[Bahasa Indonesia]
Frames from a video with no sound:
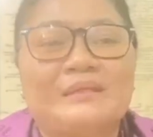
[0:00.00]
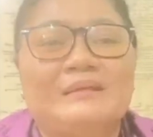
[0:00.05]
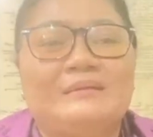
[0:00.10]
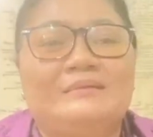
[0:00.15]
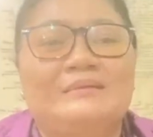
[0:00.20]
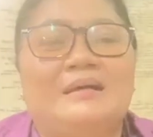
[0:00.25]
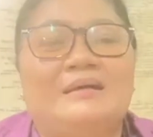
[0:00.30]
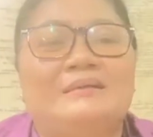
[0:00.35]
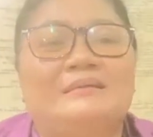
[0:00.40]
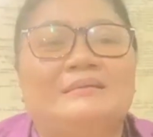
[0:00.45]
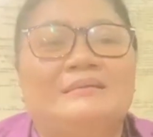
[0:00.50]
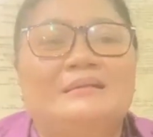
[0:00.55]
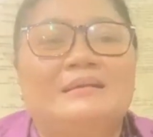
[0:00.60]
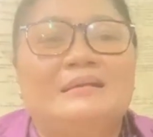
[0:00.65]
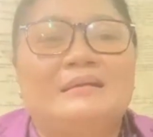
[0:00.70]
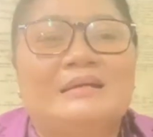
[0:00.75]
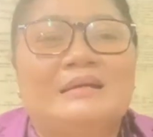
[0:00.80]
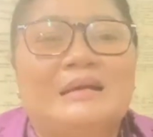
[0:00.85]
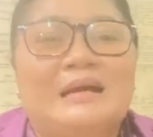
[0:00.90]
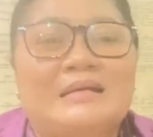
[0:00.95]
dan
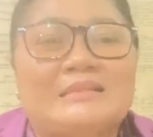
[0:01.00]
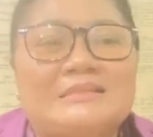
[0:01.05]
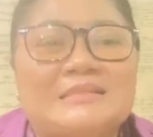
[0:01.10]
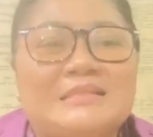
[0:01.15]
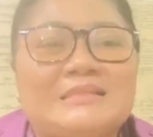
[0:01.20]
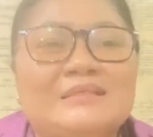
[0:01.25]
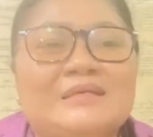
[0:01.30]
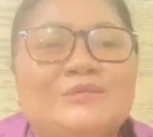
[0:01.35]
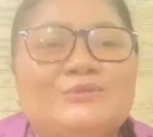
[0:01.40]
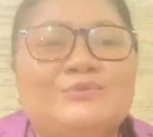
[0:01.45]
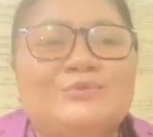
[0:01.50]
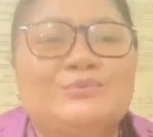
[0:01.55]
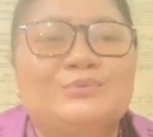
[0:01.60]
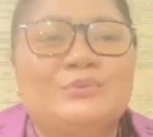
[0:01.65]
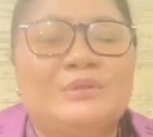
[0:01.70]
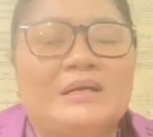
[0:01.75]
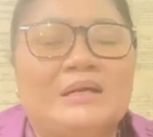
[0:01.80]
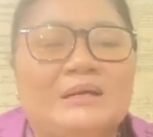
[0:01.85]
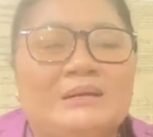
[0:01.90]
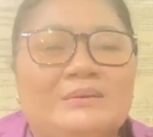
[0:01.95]
hasilnya
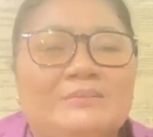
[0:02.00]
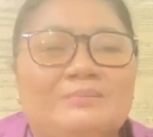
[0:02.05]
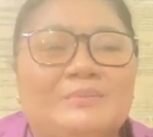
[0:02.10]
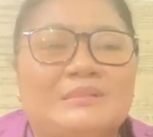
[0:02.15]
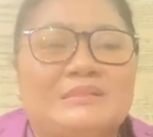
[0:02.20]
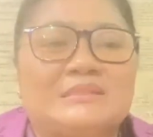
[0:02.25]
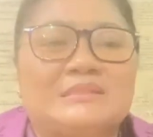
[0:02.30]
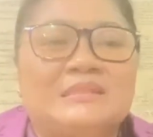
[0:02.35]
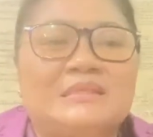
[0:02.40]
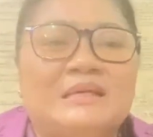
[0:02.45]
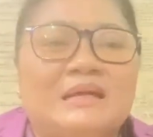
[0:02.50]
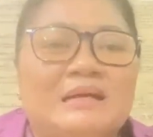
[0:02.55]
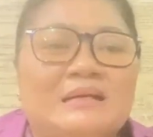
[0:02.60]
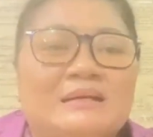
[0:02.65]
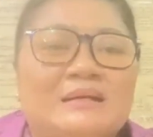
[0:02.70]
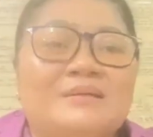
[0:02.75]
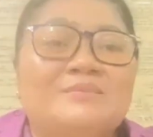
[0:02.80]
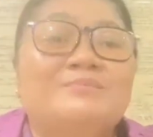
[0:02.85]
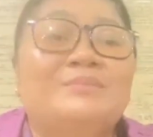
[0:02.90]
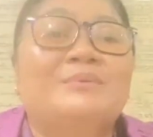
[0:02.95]
juga pasti
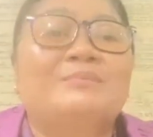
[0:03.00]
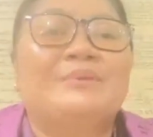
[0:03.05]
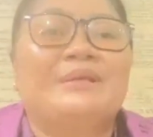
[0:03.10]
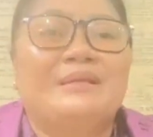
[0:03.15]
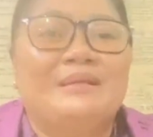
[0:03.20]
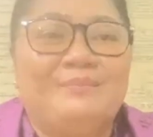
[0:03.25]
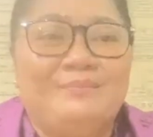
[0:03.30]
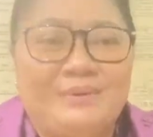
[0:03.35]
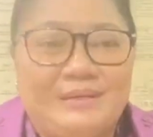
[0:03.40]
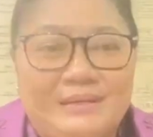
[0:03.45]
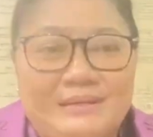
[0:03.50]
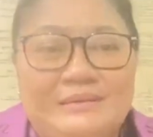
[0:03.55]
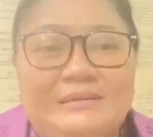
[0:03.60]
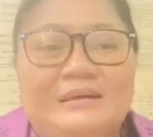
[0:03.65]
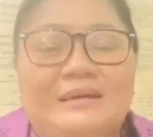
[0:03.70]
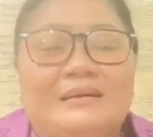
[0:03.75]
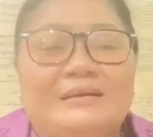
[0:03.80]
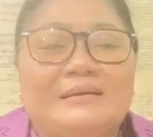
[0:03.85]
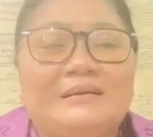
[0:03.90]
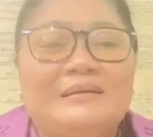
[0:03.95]
akan
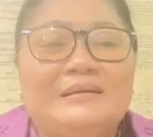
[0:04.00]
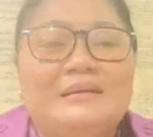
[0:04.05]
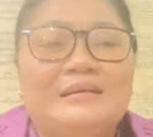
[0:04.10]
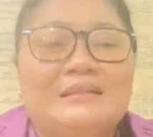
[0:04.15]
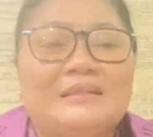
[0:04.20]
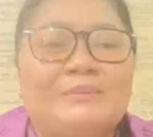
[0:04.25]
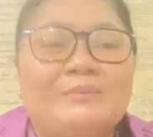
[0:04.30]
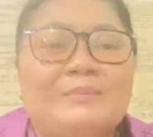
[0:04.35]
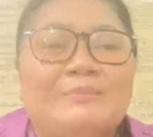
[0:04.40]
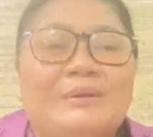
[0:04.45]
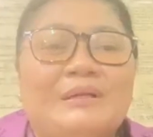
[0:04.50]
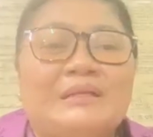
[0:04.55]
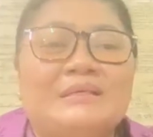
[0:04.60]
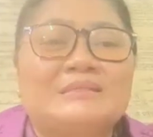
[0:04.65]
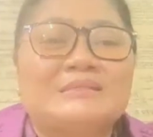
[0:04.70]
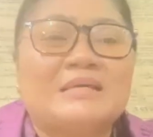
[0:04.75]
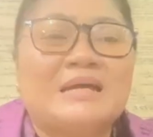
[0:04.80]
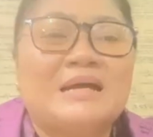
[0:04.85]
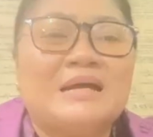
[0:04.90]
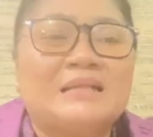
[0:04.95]
berbeda-beda. Tapi pada
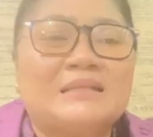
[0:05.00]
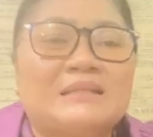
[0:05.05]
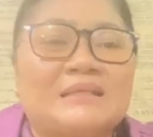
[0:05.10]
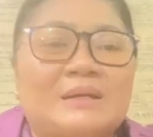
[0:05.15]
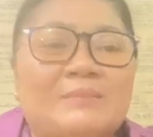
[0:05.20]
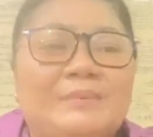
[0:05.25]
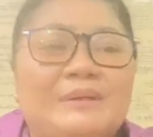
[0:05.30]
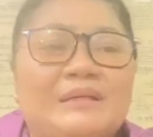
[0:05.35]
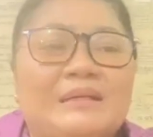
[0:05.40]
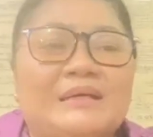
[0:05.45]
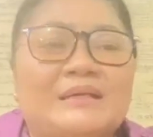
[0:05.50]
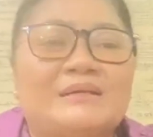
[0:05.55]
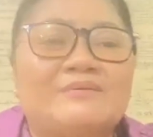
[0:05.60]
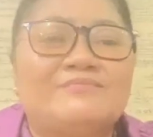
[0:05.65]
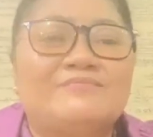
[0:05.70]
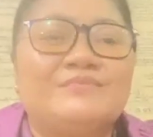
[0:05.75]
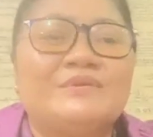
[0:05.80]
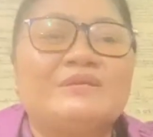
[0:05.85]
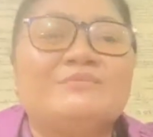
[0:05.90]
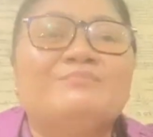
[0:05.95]
saat
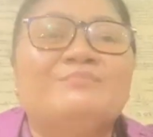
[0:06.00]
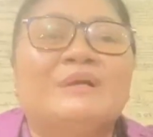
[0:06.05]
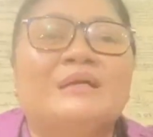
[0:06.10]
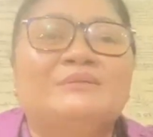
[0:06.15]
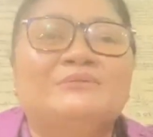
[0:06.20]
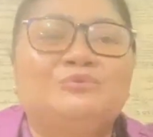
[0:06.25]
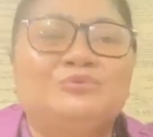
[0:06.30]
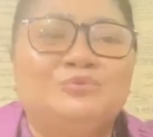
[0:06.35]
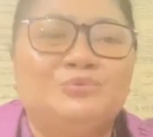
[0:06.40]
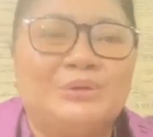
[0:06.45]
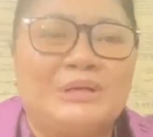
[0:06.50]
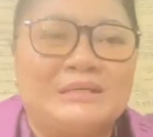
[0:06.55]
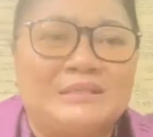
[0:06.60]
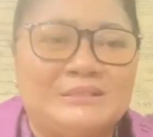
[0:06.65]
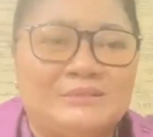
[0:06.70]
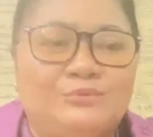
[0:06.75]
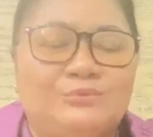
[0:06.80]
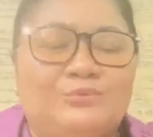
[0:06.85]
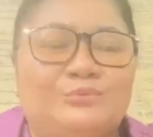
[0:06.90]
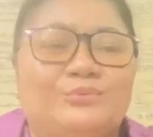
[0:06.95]
kebenaran firman Tuhan
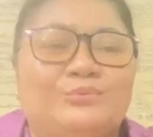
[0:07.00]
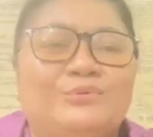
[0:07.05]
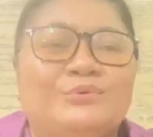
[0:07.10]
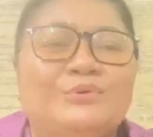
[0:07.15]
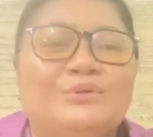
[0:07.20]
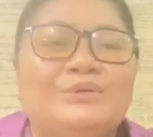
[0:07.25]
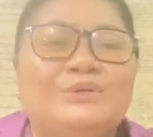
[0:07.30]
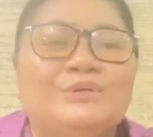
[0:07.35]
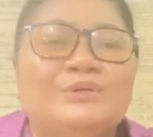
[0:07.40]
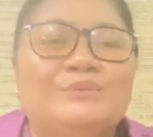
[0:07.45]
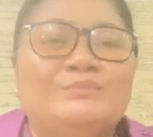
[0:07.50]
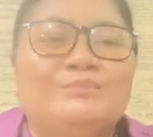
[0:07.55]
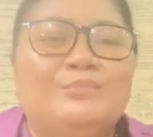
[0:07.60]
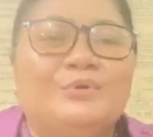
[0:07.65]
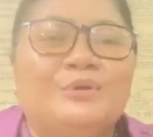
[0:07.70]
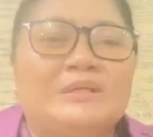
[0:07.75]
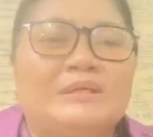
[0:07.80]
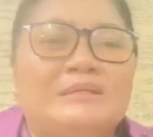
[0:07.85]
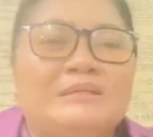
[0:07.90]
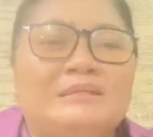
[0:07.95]
itu
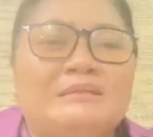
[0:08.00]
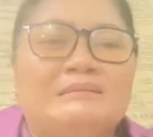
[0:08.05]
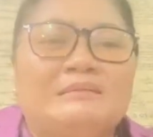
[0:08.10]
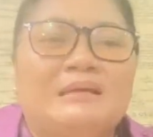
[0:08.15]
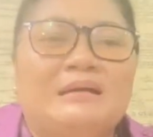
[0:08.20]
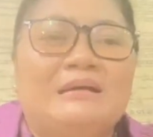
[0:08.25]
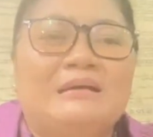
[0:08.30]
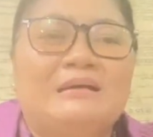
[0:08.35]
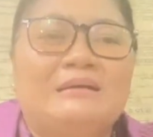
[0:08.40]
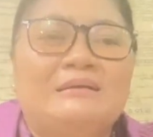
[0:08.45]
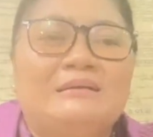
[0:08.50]
boleh kita